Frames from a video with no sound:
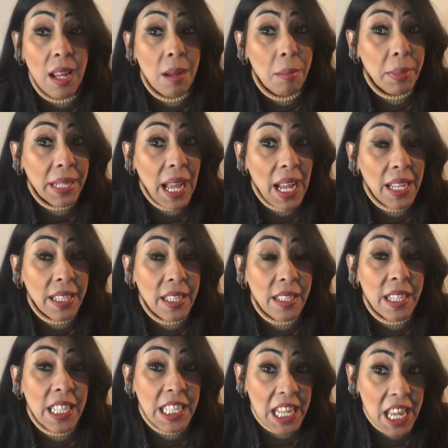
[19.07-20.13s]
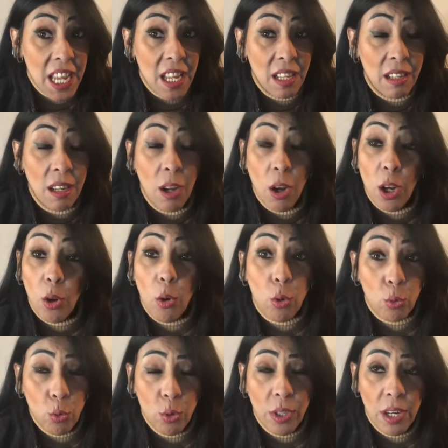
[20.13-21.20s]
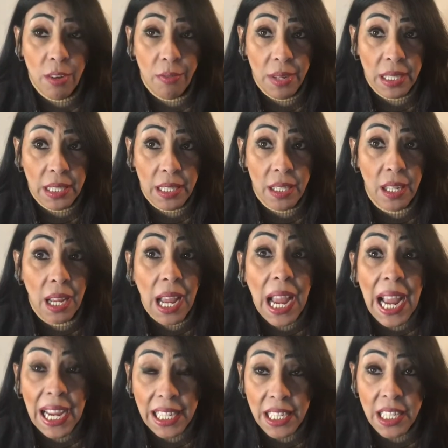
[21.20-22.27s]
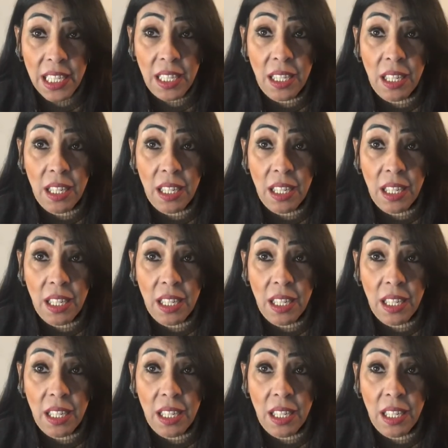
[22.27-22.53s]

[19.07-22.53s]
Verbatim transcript: بتحدد ايديه الخطوط اللي في ايديه عينيه